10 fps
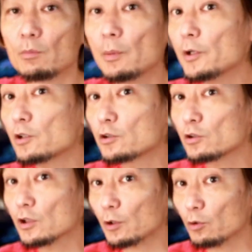マビック
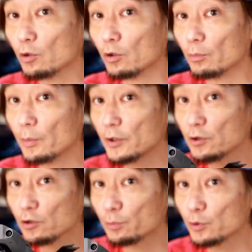2だと
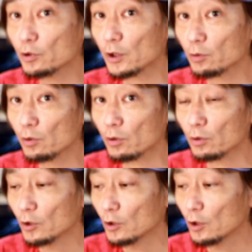マビック2のプロだ
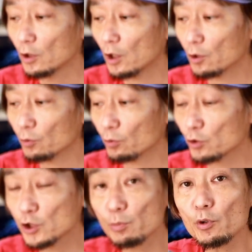とあ
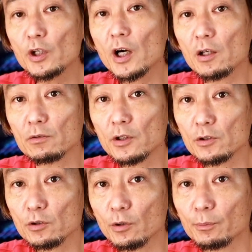の絞りがあるん
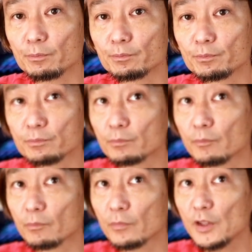ですよ
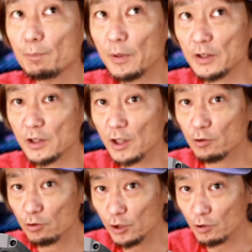28か
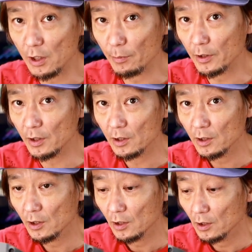ら11ぐらいまでね
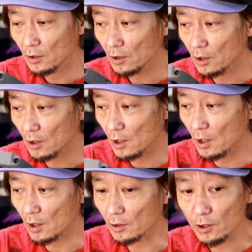だか
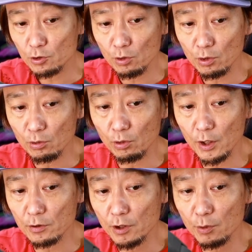ら多少
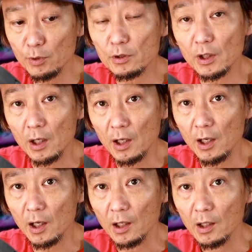こう ND フィルター
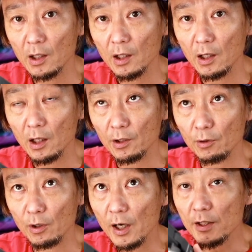があ
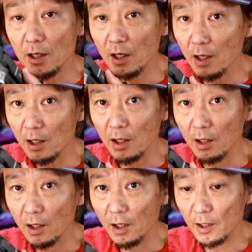の間が
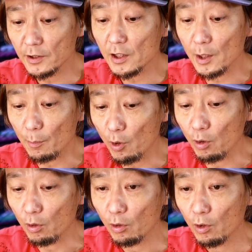空いてて
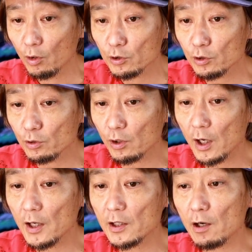もそ
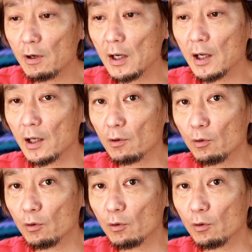の間は